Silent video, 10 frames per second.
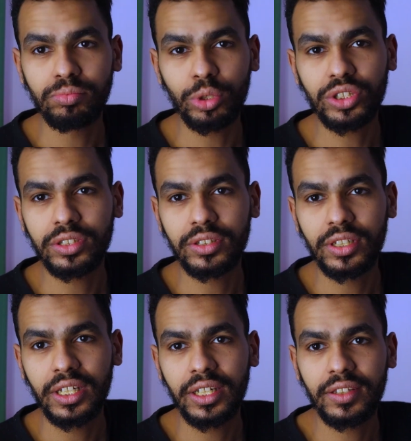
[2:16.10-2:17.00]
بص
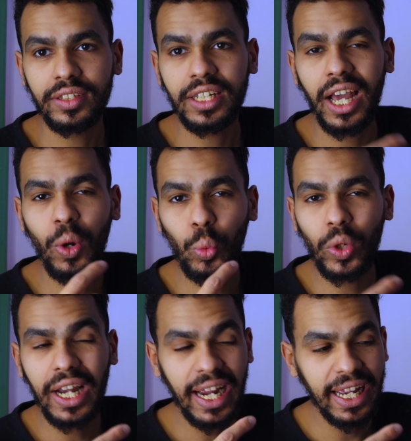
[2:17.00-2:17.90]
دي
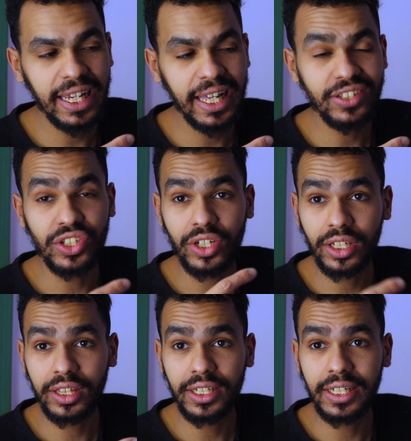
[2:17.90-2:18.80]
اول حاجه
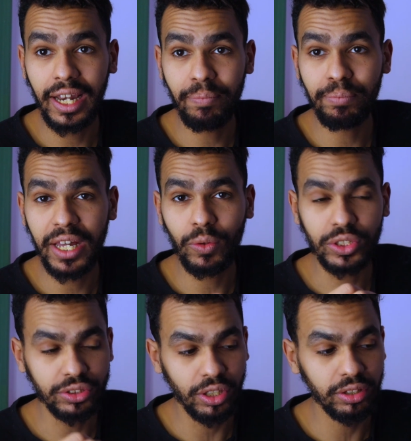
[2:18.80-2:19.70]
ظهرت لي لما
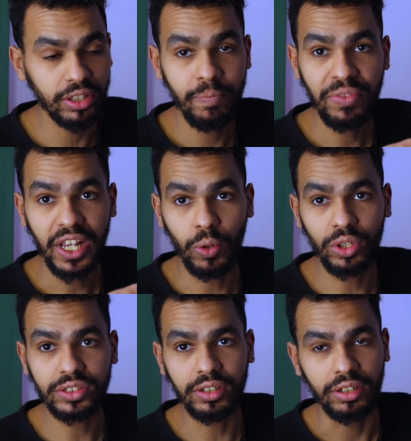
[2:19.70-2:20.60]
وصلت
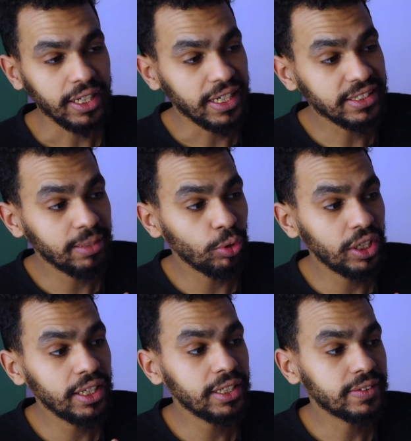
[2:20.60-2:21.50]
الوصله الجهاز اللي
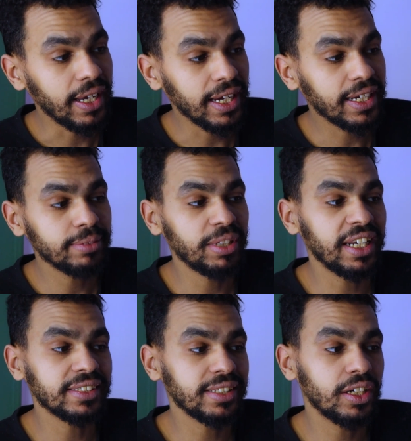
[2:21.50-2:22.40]
بقول لي تاكد من
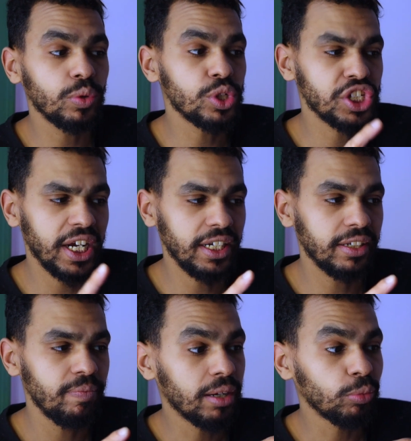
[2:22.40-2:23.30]
ان السلك
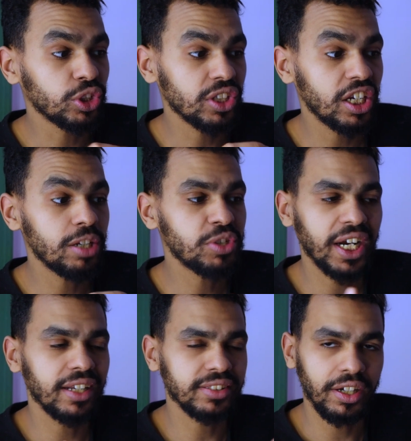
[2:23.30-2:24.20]
والشاحن متصلين
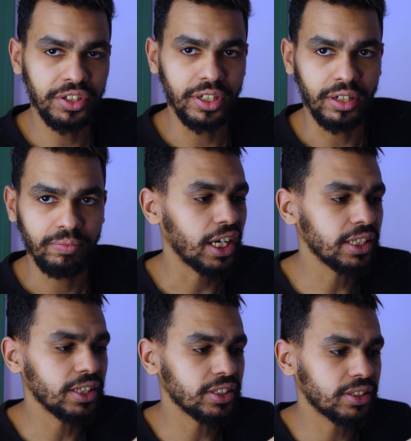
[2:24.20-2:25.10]
بشكل صحيح
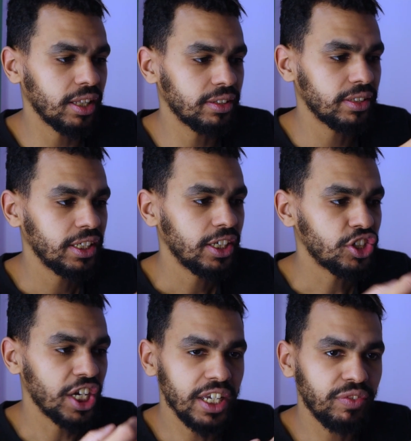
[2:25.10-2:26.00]
الجهاز اصلا
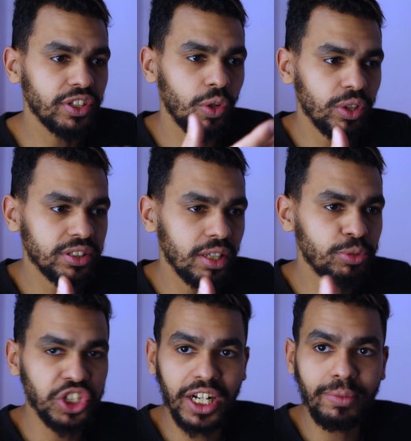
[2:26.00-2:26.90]
شايف ان الوصله
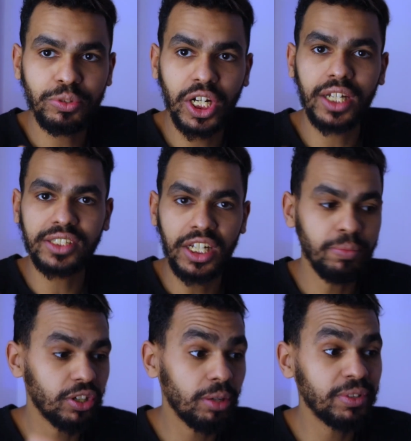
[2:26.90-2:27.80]
مش راكبه بشكل
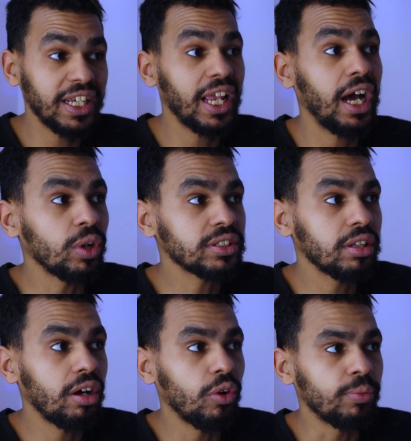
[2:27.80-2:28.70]
صحيح بالرغم ان هي
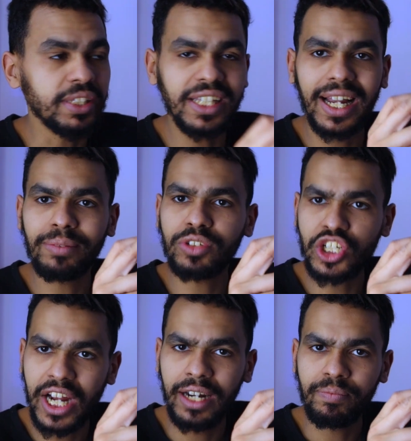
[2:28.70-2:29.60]
واصله ومدي علامه
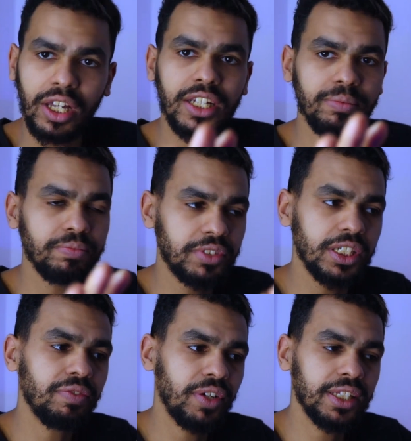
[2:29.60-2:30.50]
الشحن طيب
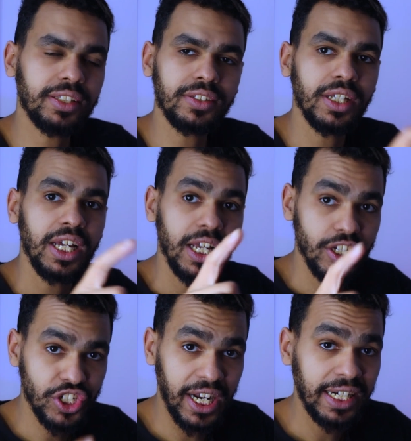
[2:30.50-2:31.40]
دي في حته
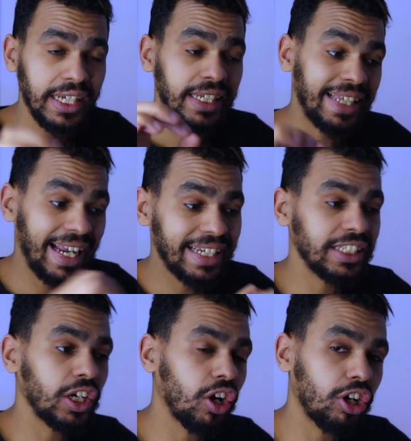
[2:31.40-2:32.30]
الشحن تعالى
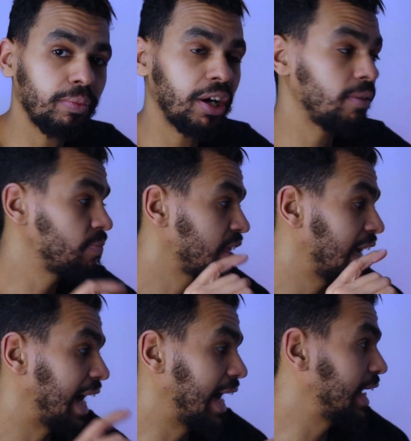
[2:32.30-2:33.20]
كده نجربها
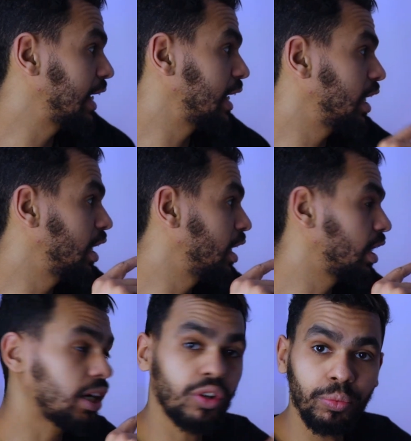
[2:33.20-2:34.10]
على
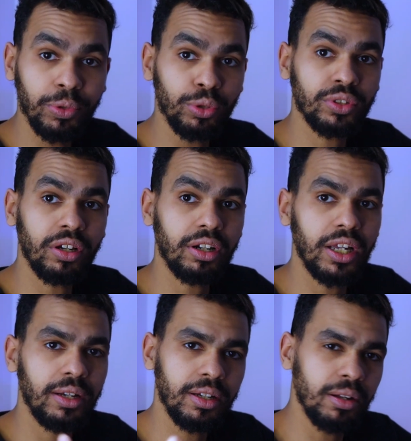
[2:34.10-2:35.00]

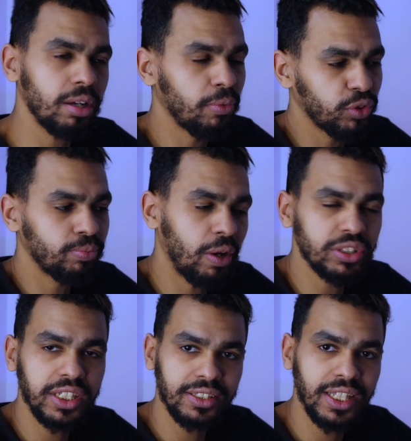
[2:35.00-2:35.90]
الكمبيوتر ان هي المفروض بقى
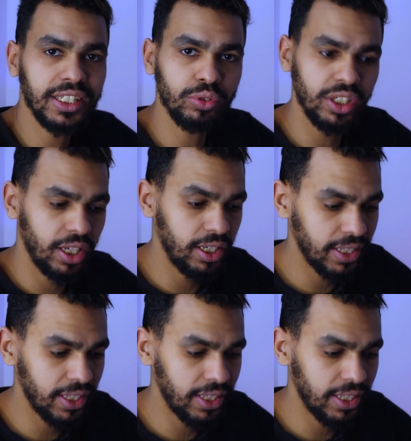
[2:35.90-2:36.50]
وصل الداتا وتنقل